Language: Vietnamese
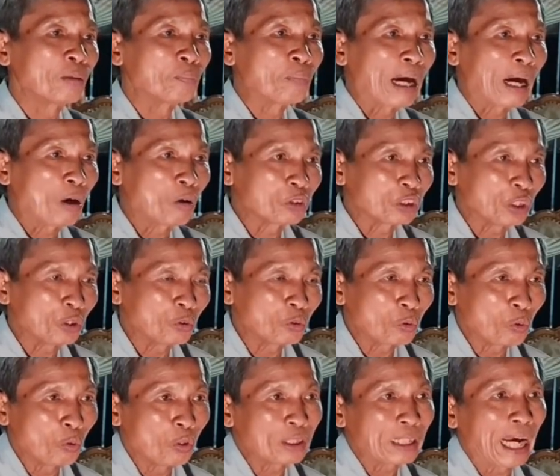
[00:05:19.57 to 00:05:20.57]
bao nhiêu
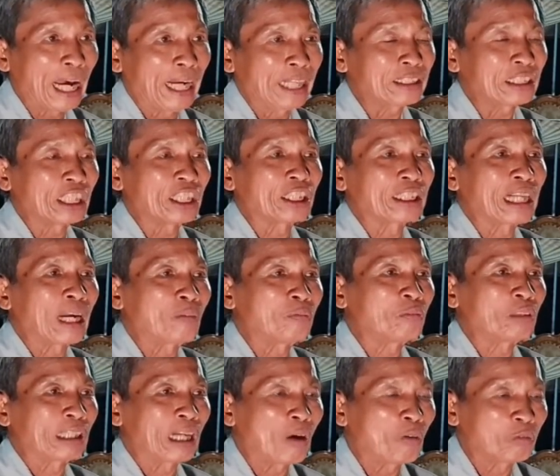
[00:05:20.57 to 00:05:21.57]
của cải tiền
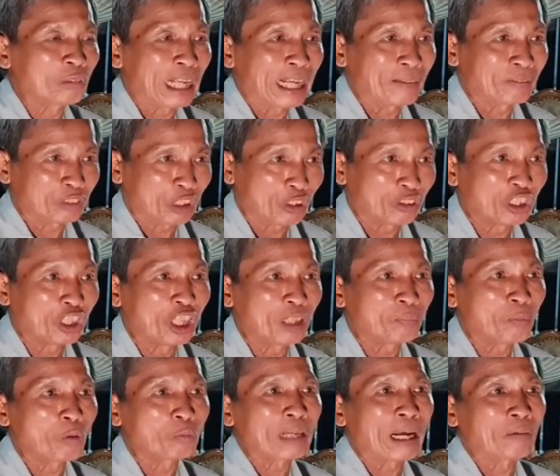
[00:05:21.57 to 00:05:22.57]
nông không đem theo
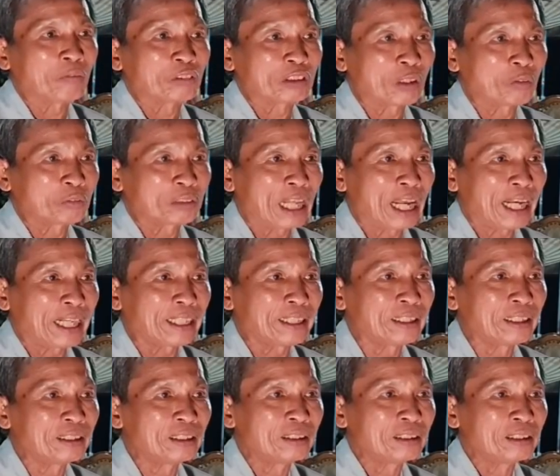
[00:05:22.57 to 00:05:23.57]
được một đồng trong tay
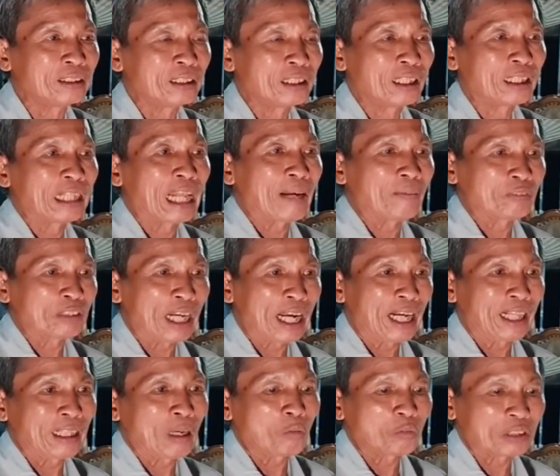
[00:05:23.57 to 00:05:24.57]
làm
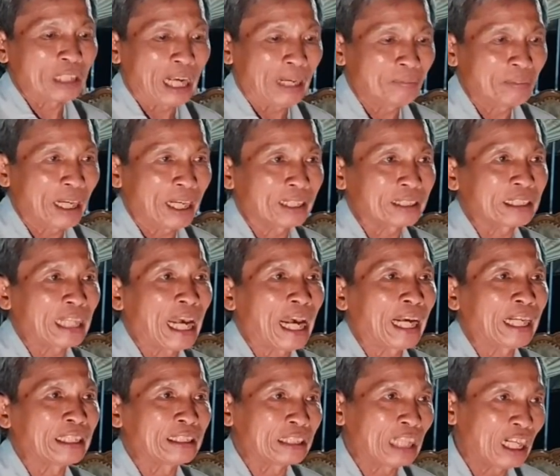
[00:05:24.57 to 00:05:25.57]
ra không dám ăn
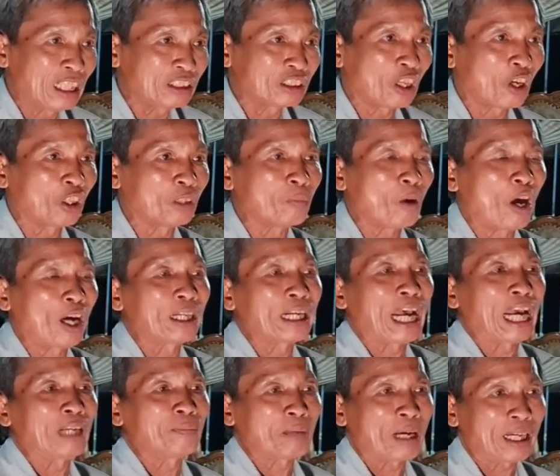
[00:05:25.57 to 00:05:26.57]
xài chết rồi bỏ
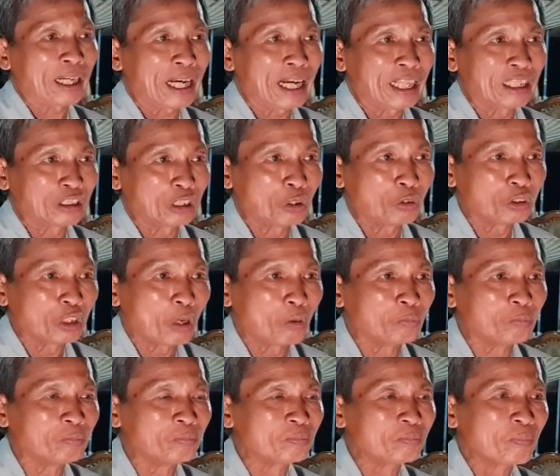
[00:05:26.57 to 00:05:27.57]
lại mặc ai tiêu
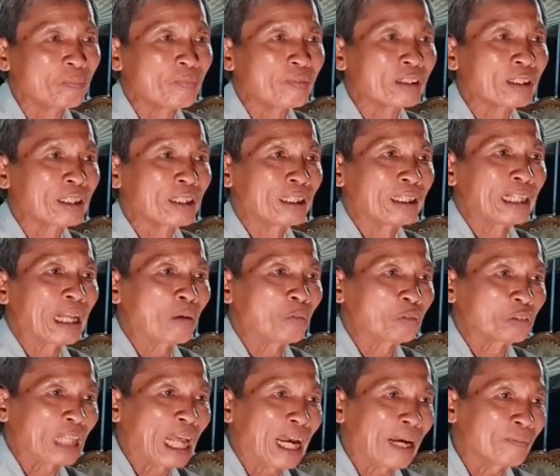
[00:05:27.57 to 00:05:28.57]
dùng
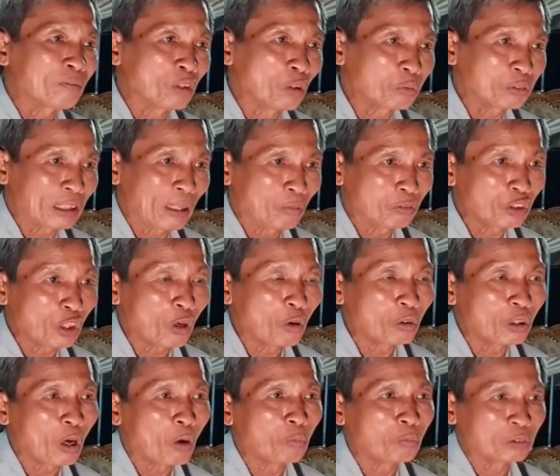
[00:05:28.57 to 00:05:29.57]
lòng tham lúc sống
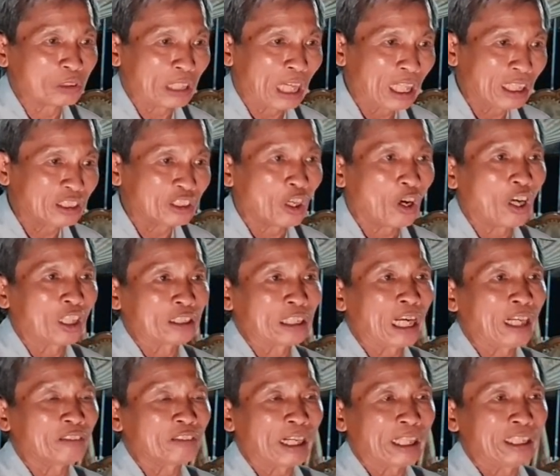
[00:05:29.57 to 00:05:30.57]
vô cùng chết rồi
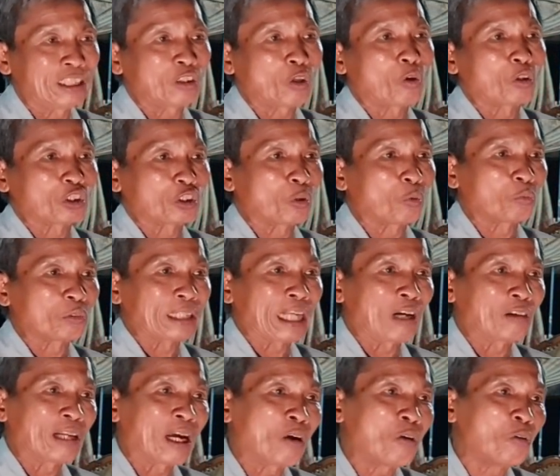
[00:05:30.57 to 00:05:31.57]
than ấy còn dùng
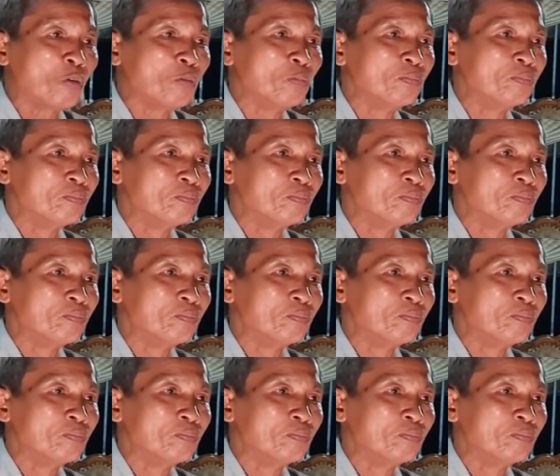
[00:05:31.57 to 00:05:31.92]
vào đâu